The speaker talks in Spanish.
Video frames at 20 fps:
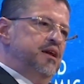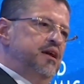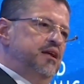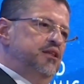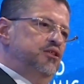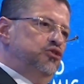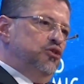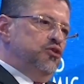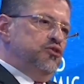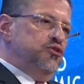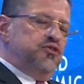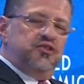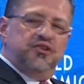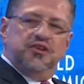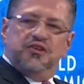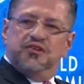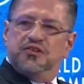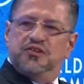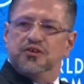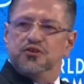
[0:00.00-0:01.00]

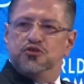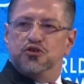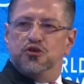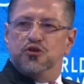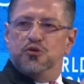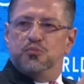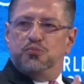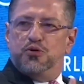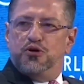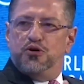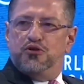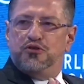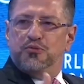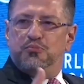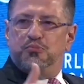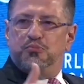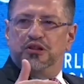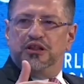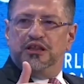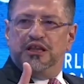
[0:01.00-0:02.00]
Entonces, yo no puedo
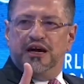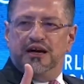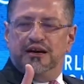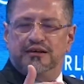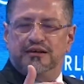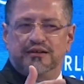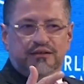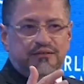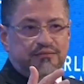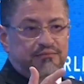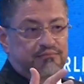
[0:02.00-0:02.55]
reportar